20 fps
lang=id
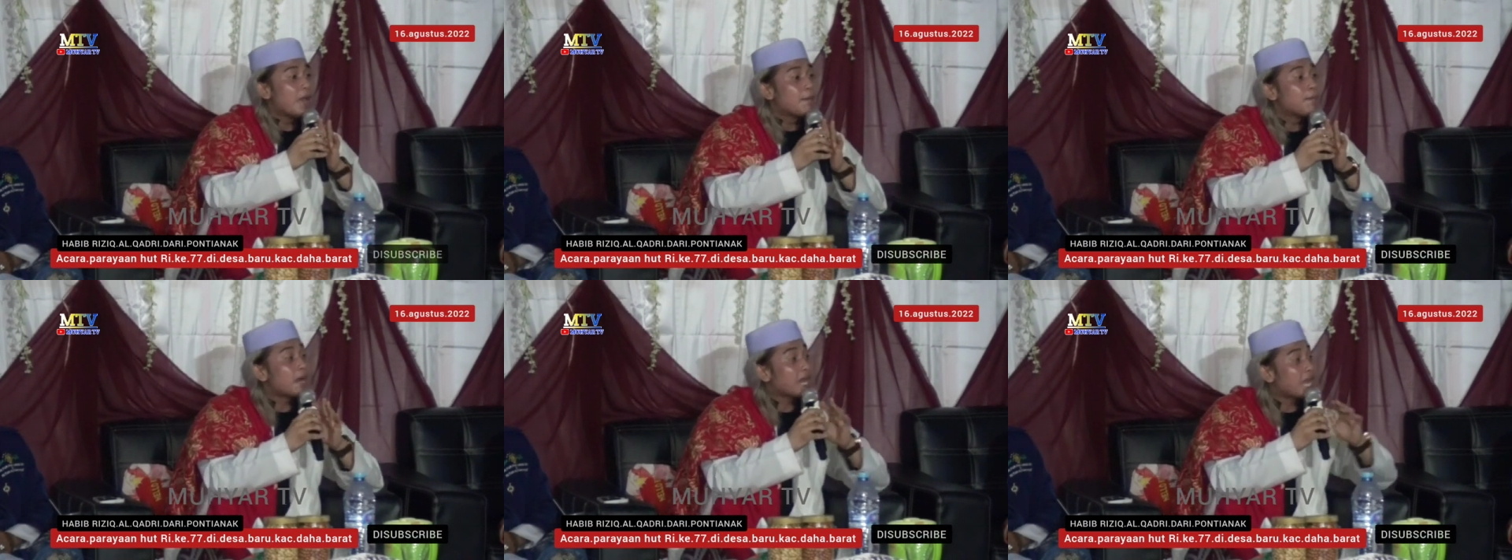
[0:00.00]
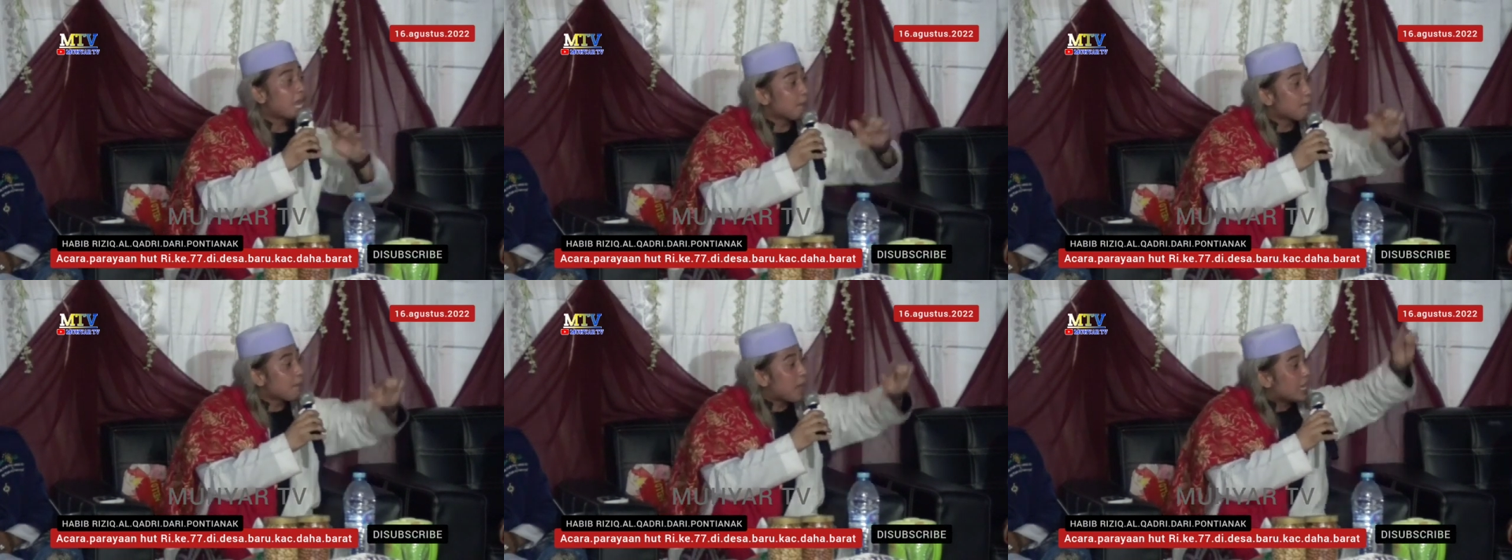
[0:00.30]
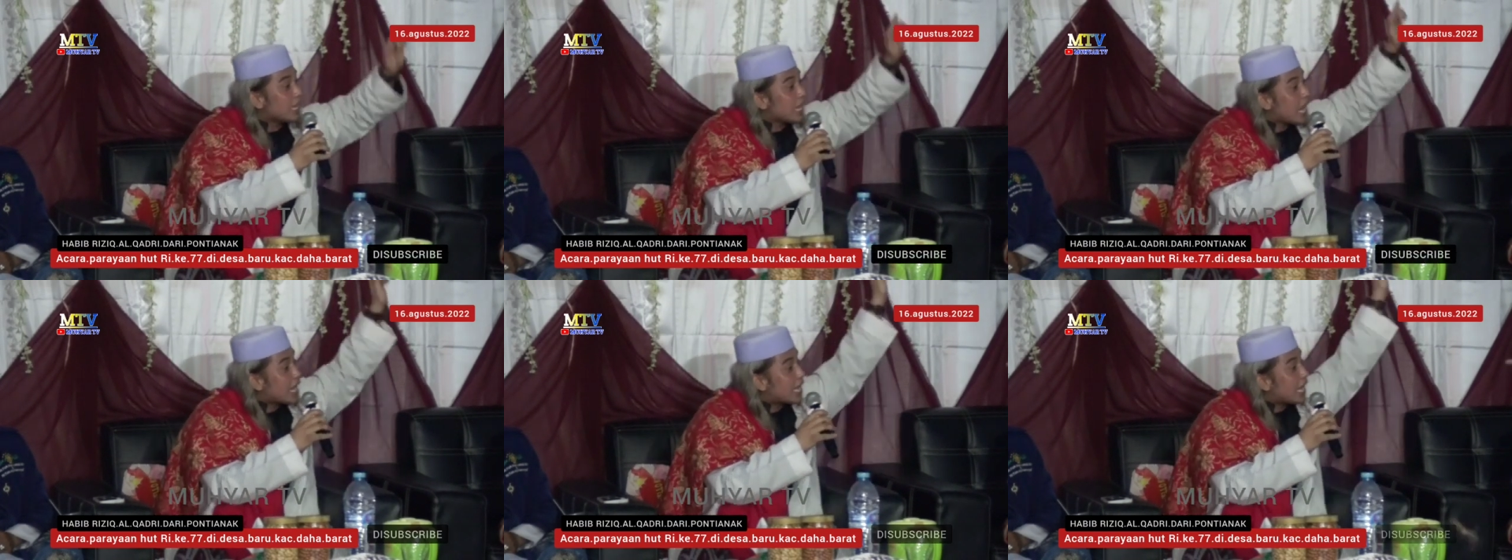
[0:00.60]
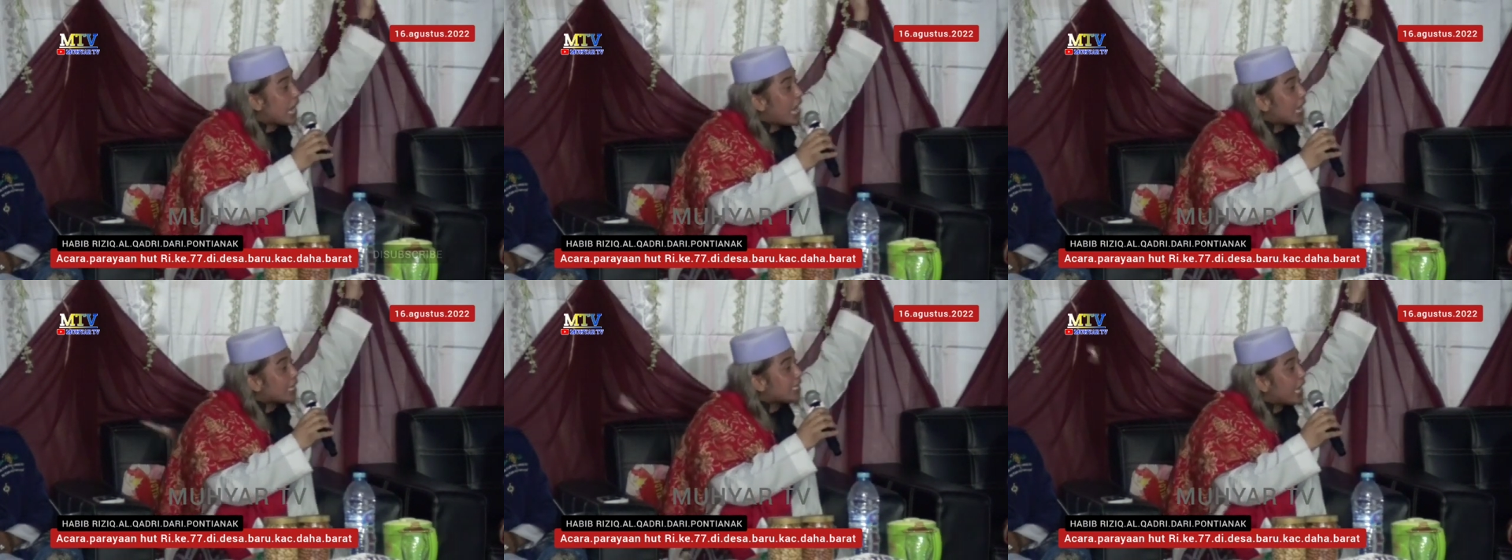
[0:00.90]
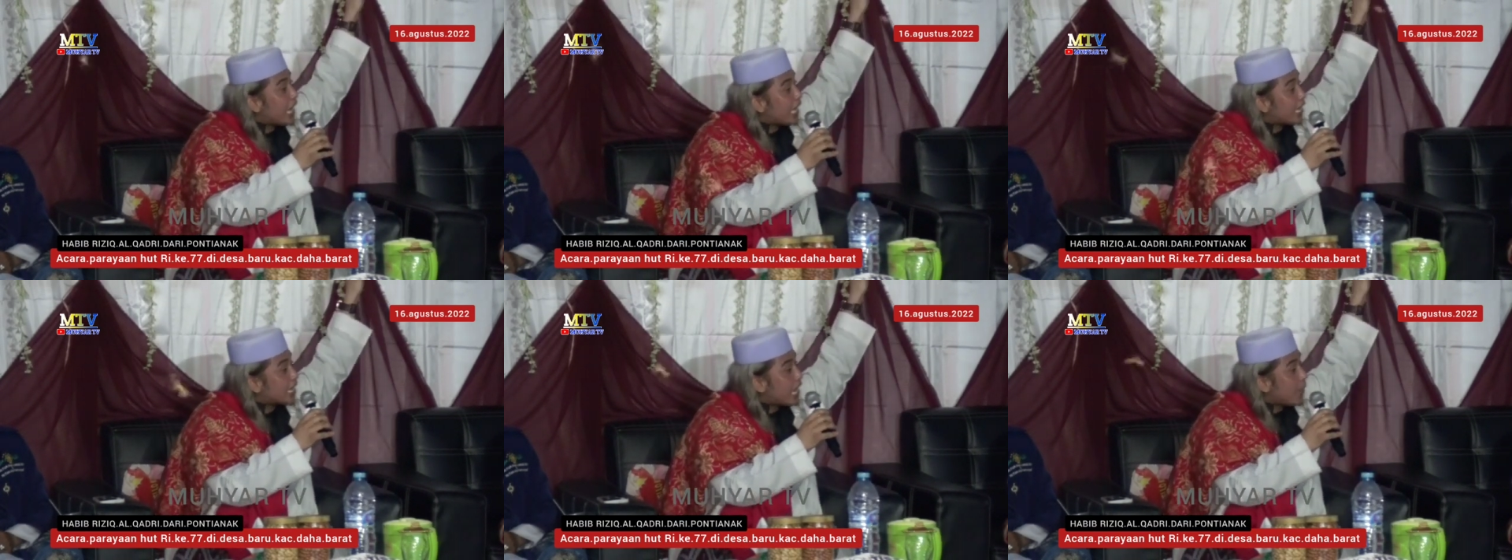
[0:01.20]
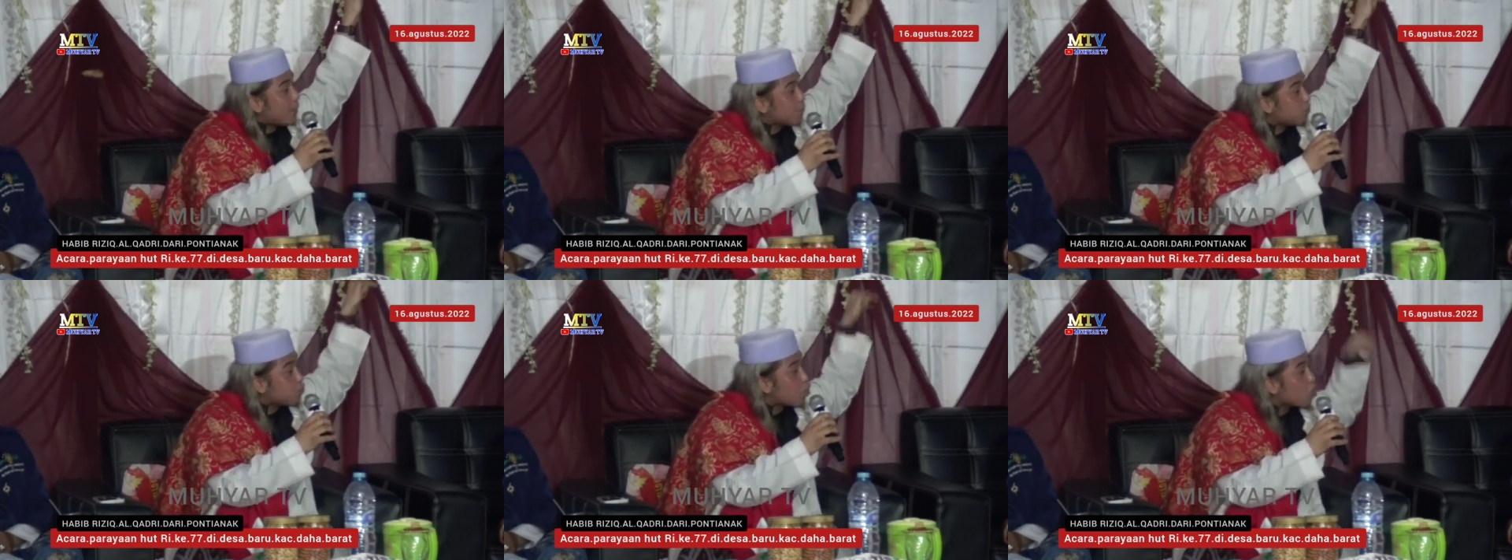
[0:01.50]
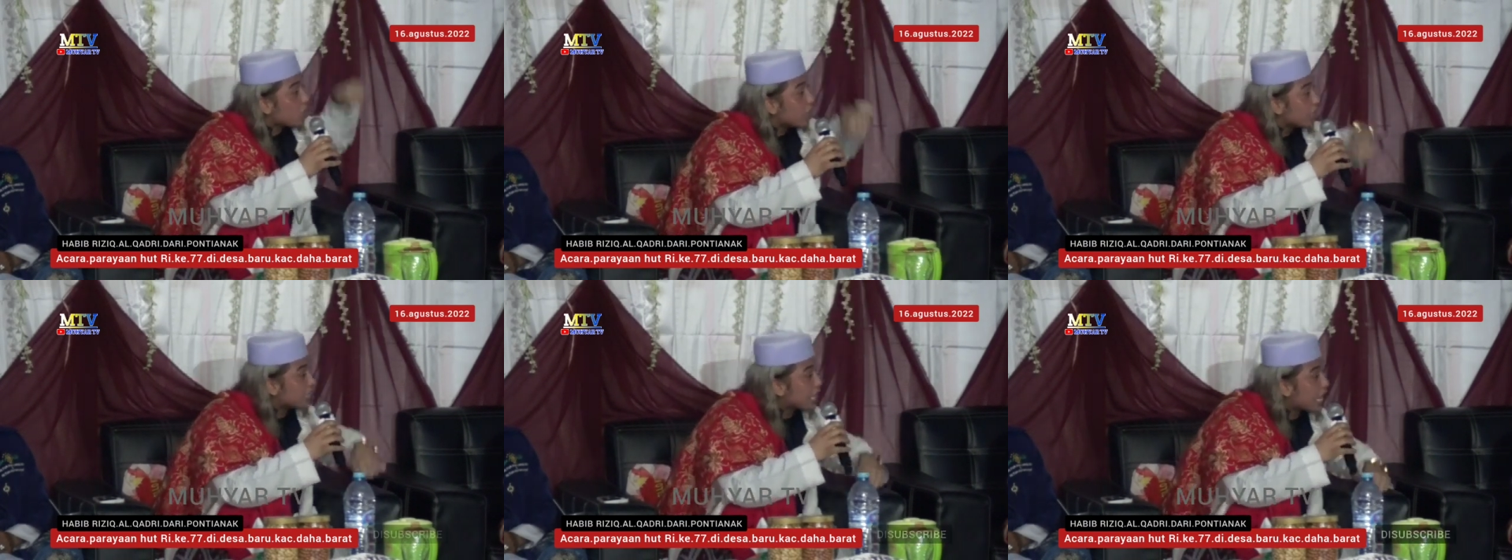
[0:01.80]
bagaimana keadaan kampung
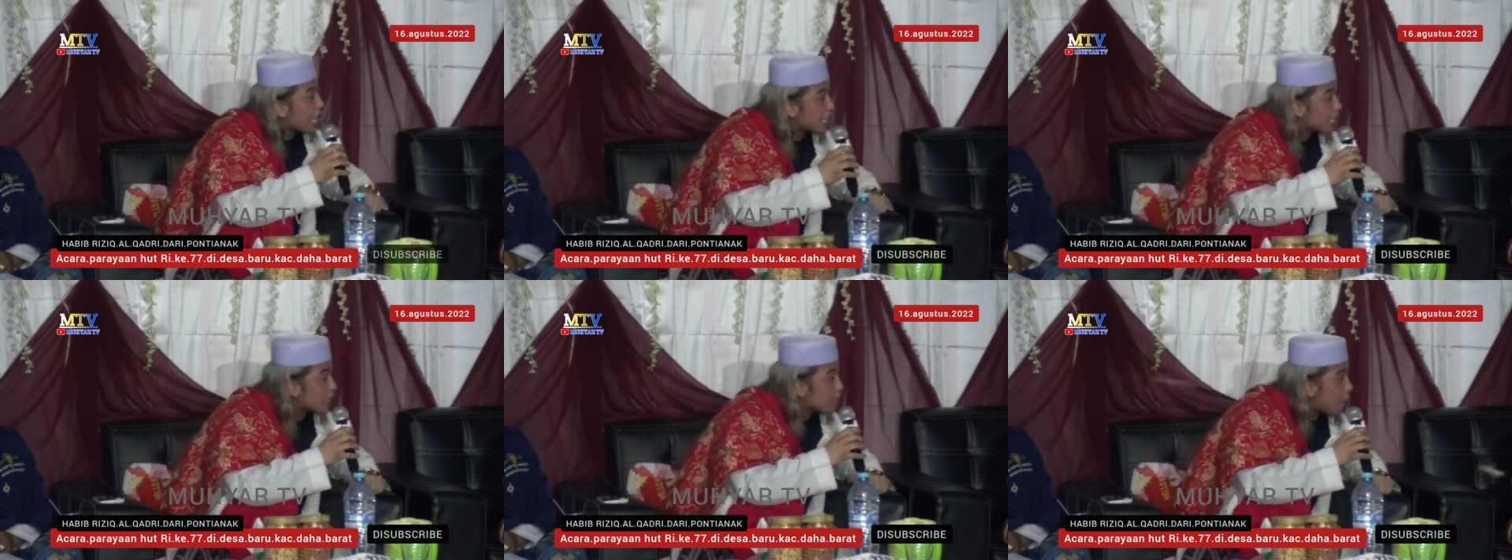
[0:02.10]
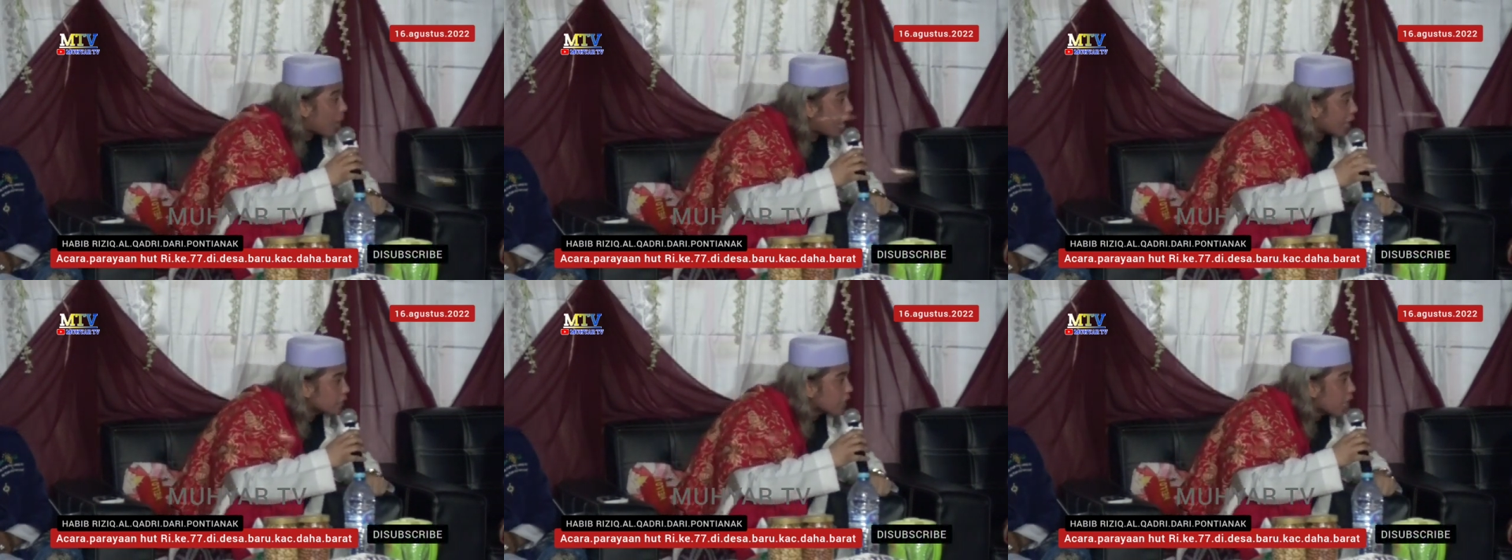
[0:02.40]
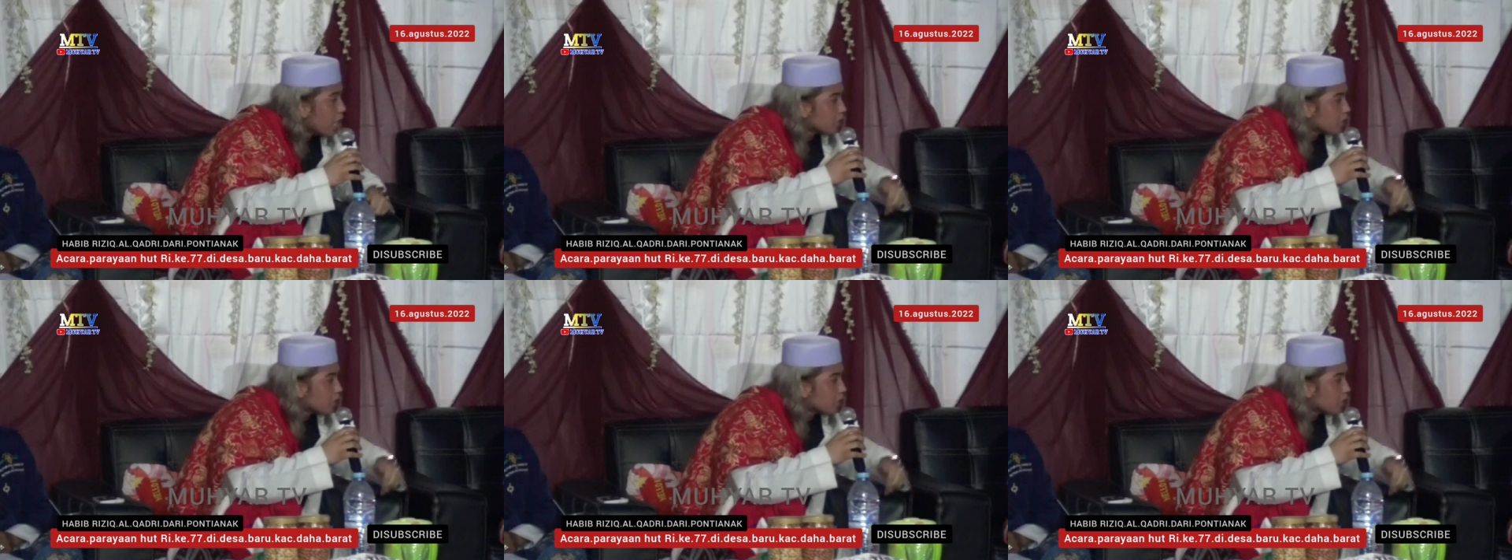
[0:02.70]
kita ke depan